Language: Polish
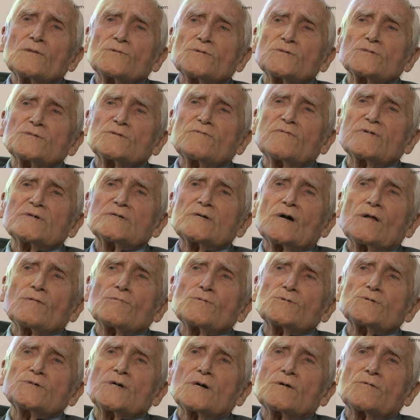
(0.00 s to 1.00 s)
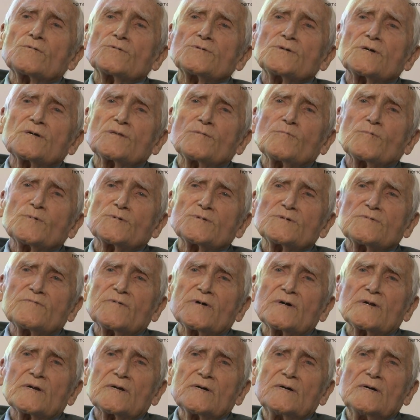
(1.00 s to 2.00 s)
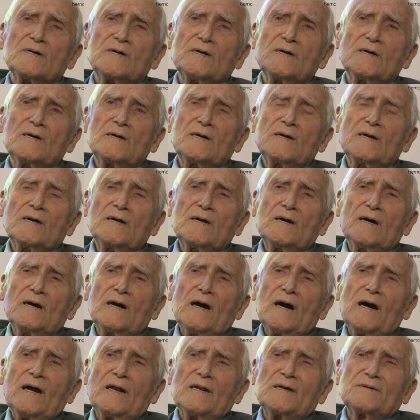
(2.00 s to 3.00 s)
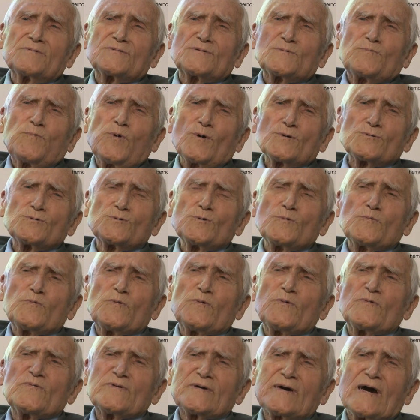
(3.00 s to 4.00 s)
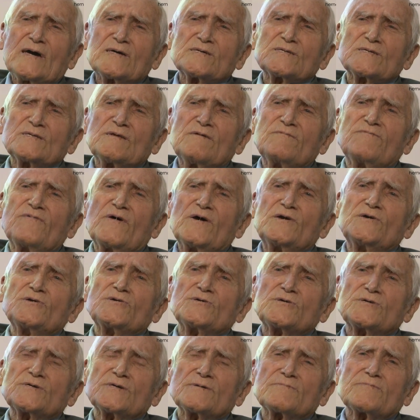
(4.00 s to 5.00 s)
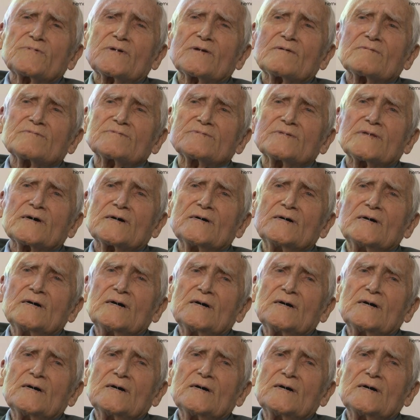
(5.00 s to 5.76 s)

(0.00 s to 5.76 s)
To stwarzało już jakąś atmosferę. Ale sposób, każde wejście, prawda?